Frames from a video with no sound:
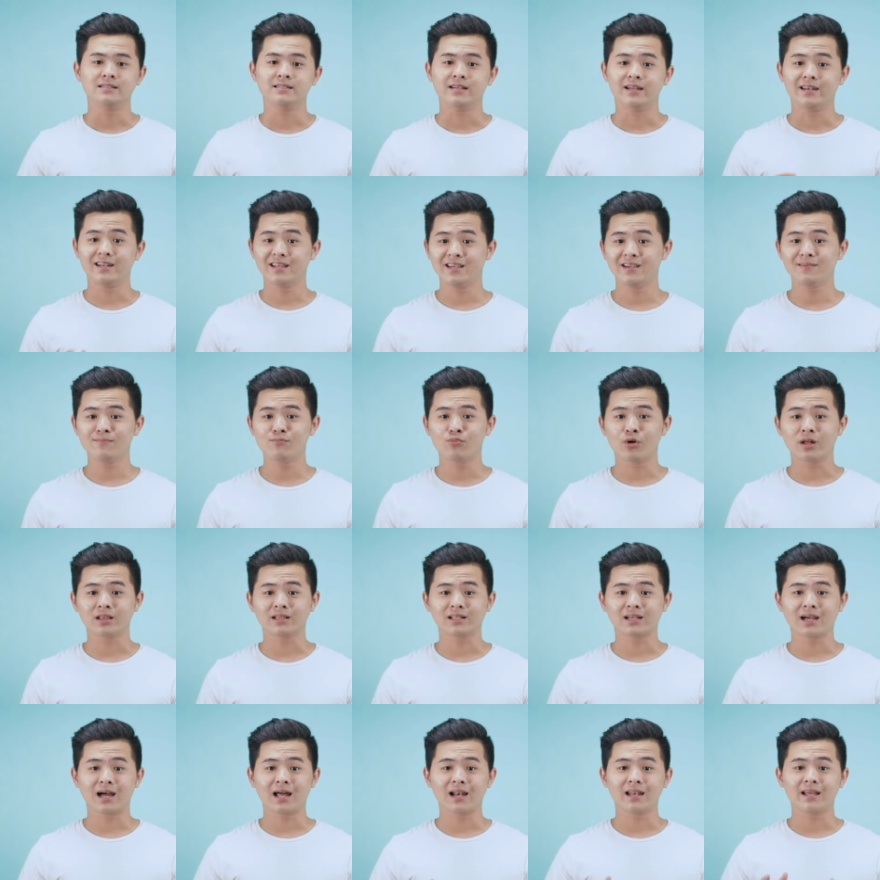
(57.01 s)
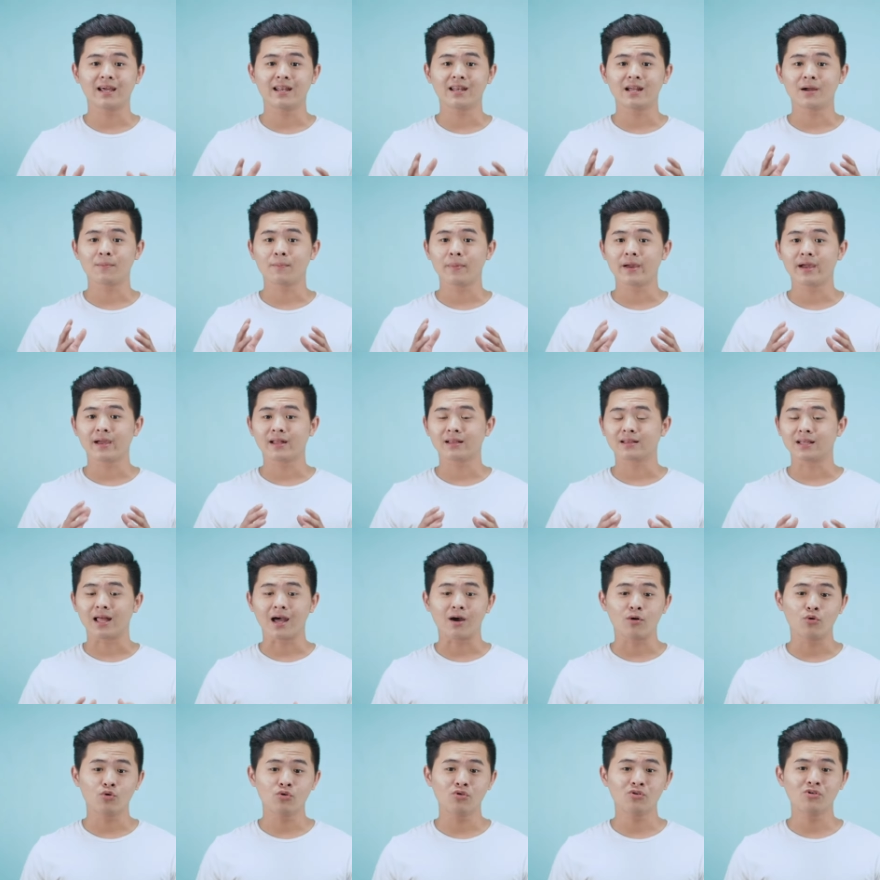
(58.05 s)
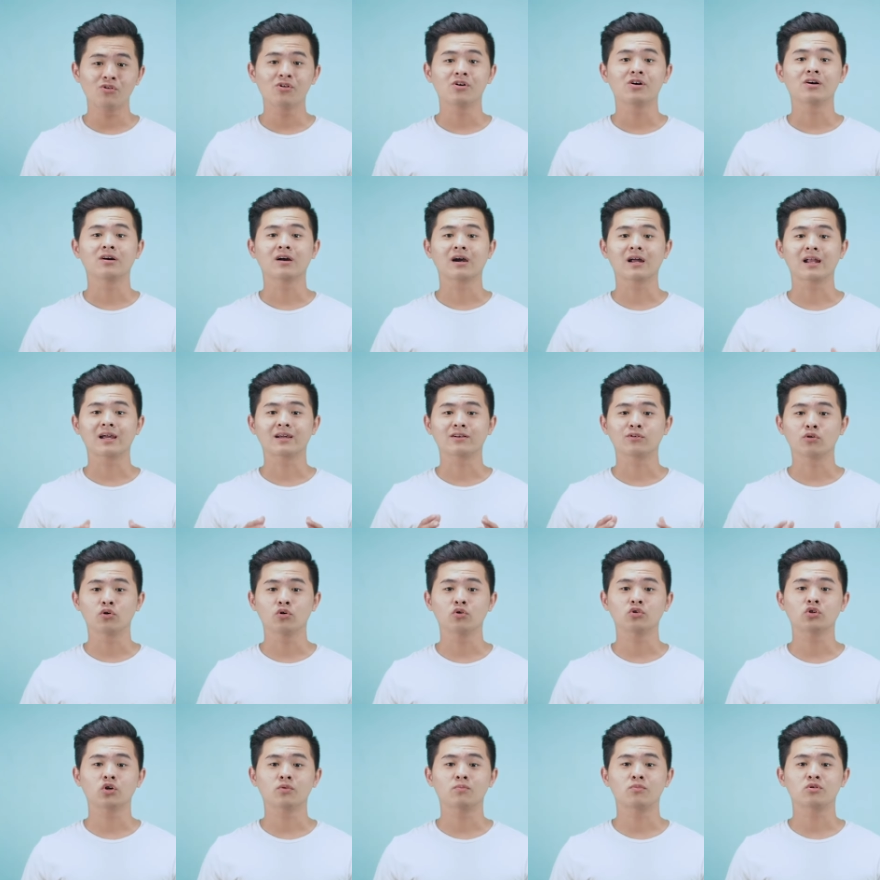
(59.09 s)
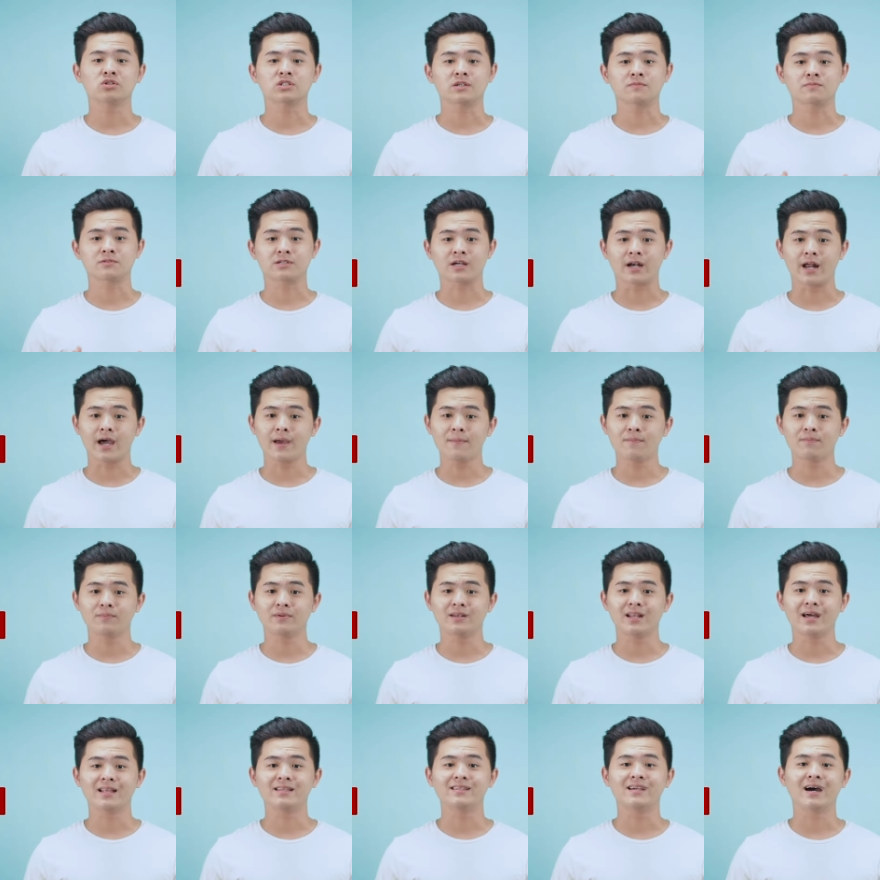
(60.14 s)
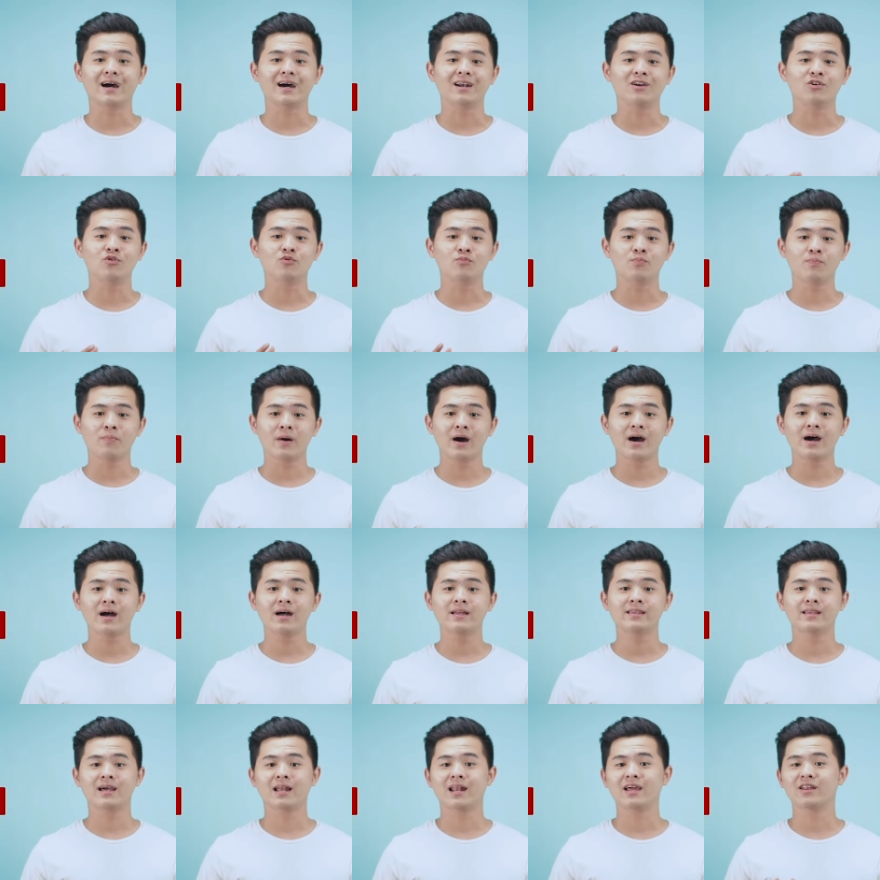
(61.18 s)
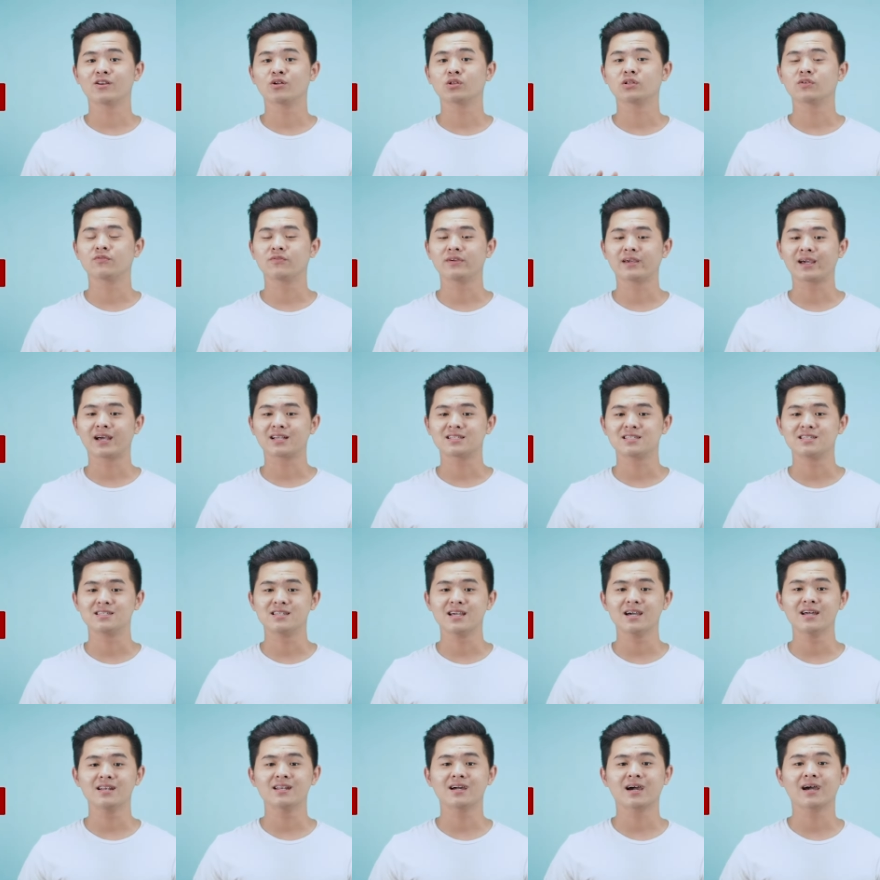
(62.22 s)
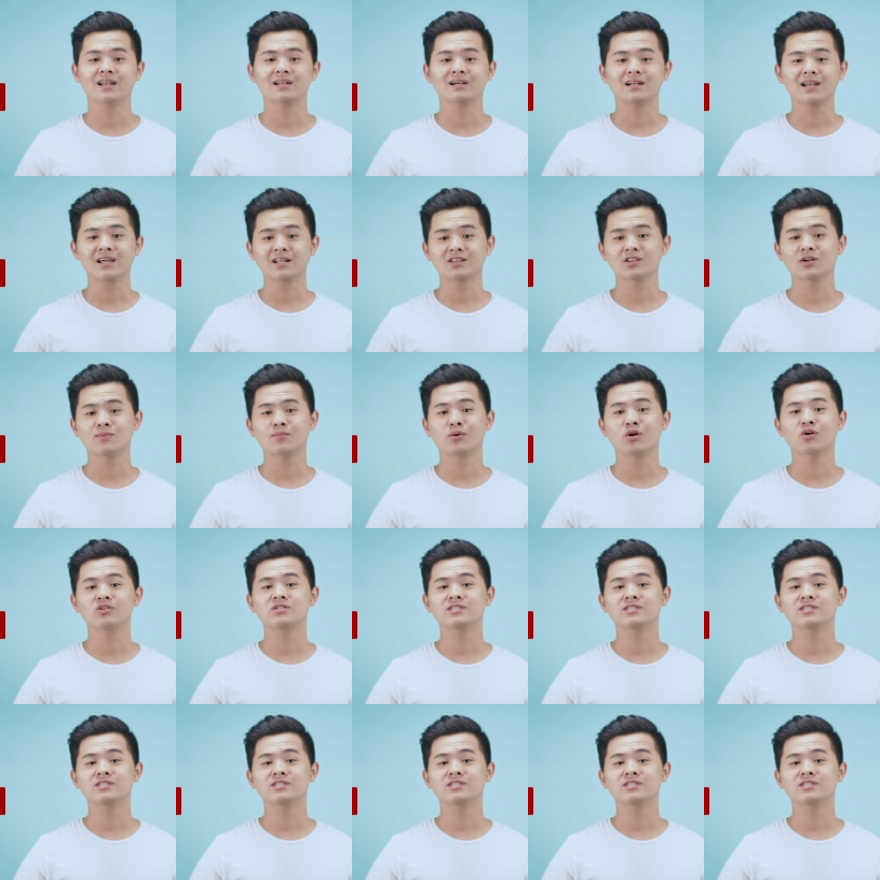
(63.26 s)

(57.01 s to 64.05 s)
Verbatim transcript: Jadi buat kalian yang pengen tahu, klik dulu tombol subscribe dan jangan lupa nyalain notifikasinya dengan klik tombol